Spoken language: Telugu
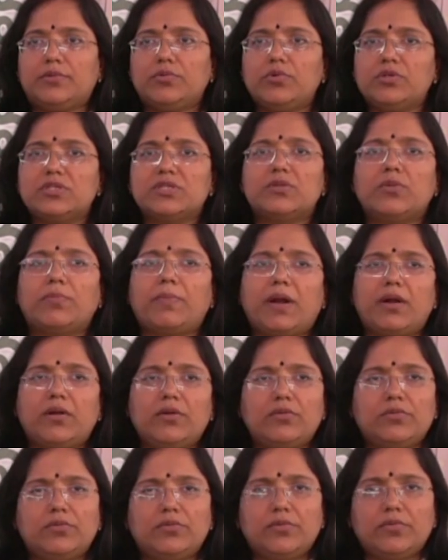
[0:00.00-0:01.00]
రూట్స్తో
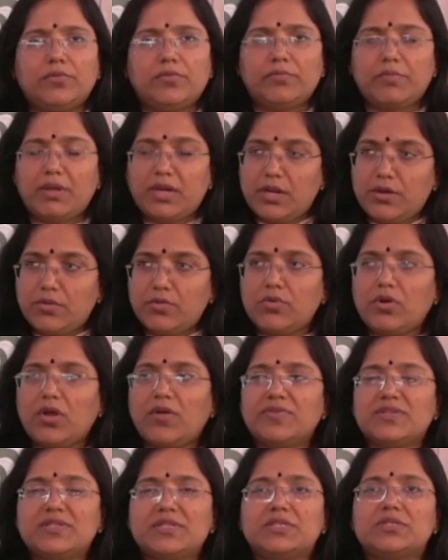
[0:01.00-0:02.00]
పాటు మన రూట్
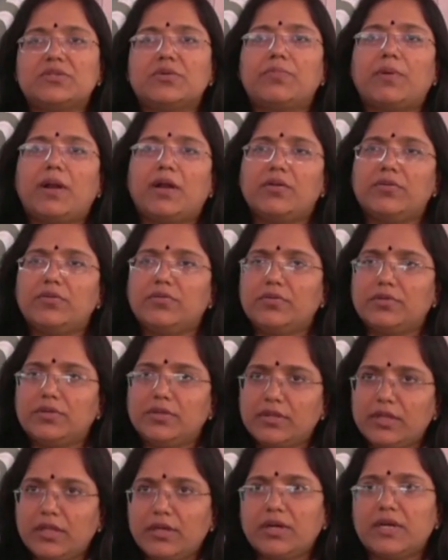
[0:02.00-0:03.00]
ఆఫీసర్స్తో పాటు
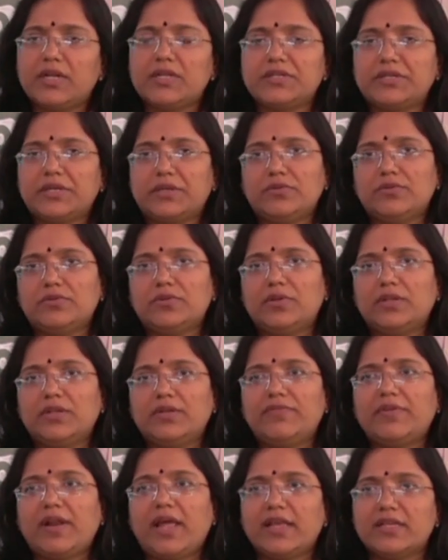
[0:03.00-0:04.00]
తిరగడం
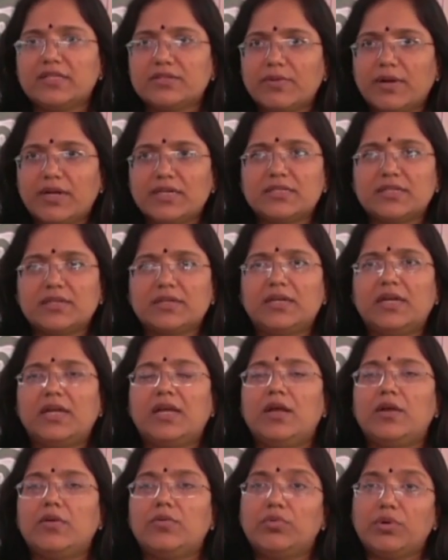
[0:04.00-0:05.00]
జరుగుతుంది ఫ్లయింగ్ స్క్వాడ్స్
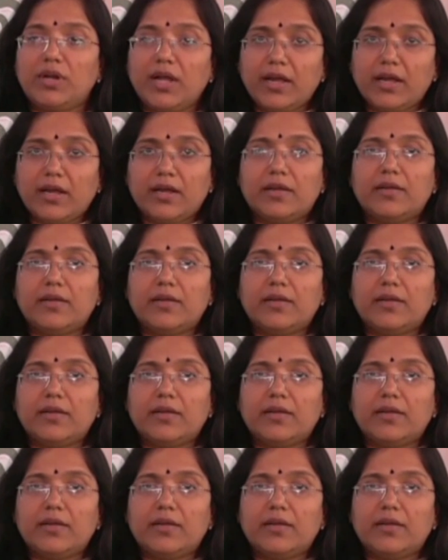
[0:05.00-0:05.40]
కూడా